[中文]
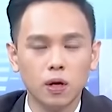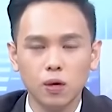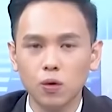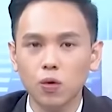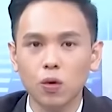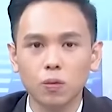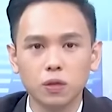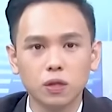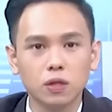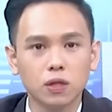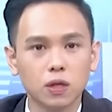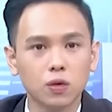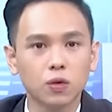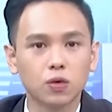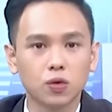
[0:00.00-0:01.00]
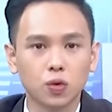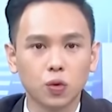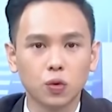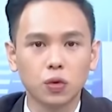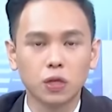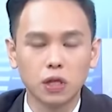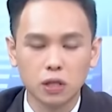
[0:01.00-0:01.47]
因为我们是针对
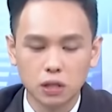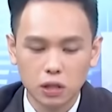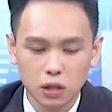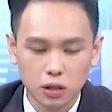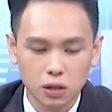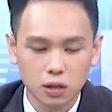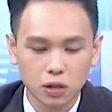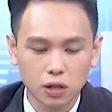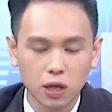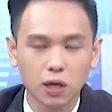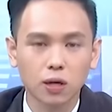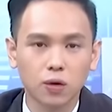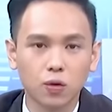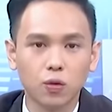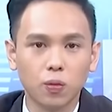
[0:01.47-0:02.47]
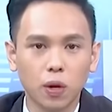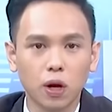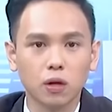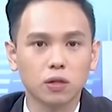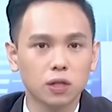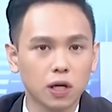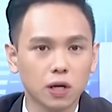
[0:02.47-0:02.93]
属于年限之下的股
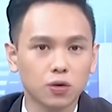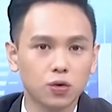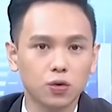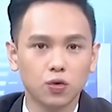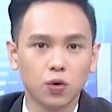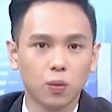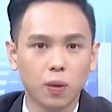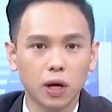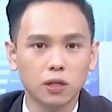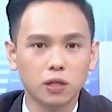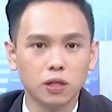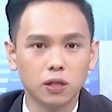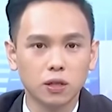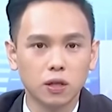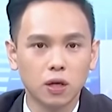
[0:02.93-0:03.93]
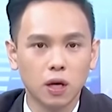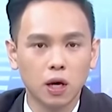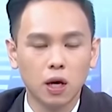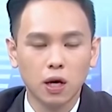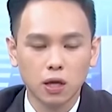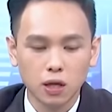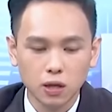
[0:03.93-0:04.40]
票下去做买进，
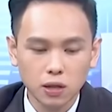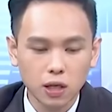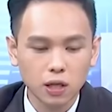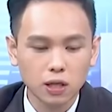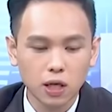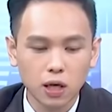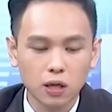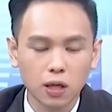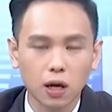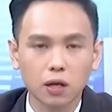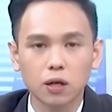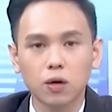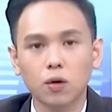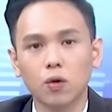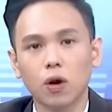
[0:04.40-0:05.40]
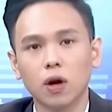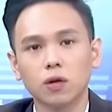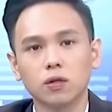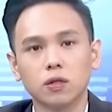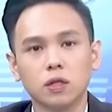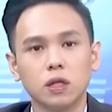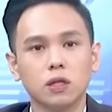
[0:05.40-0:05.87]
跟上下一档。利用广告
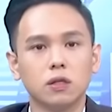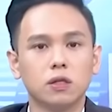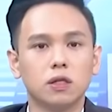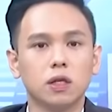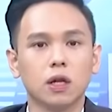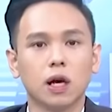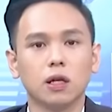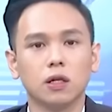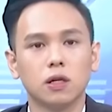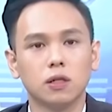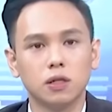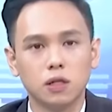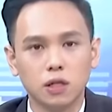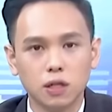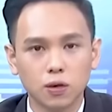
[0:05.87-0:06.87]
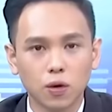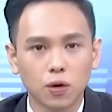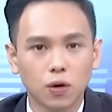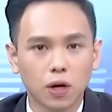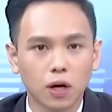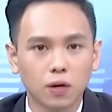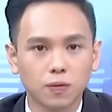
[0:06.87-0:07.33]
时间直接来电，先进段
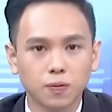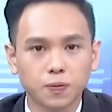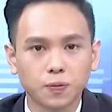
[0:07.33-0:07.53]
广告。